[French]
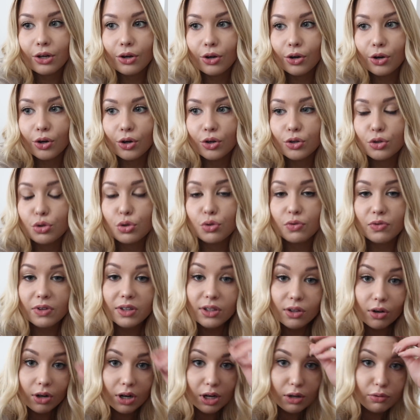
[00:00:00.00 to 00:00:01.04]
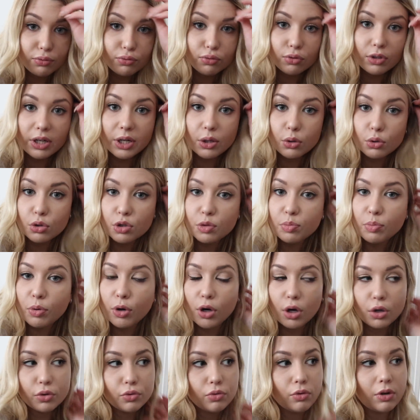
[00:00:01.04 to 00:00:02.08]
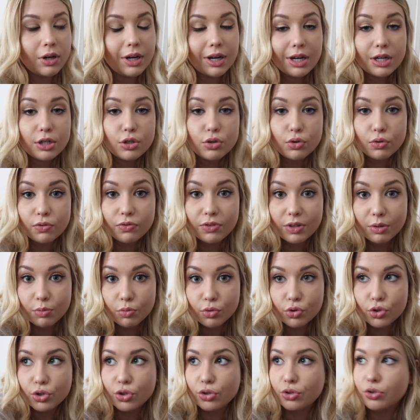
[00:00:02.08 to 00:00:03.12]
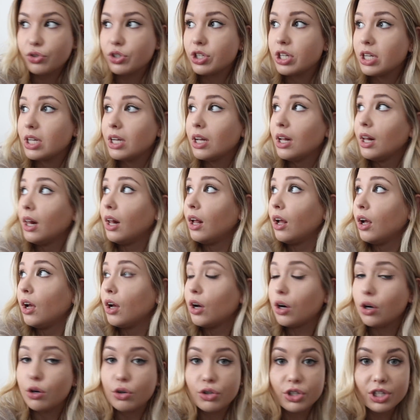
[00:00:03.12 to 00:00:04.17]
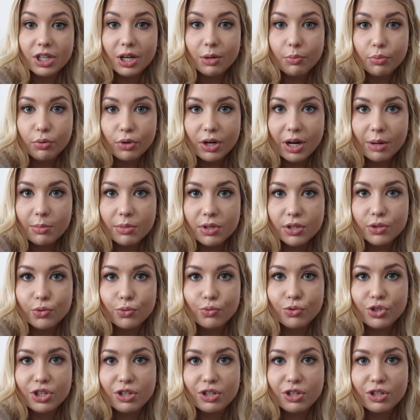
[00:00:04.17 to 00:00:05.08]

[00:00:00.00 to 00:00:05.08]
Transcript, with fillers: euh, je vais dans la foulée au sport. Donc là, je vais me changer, ranger un peu la maison.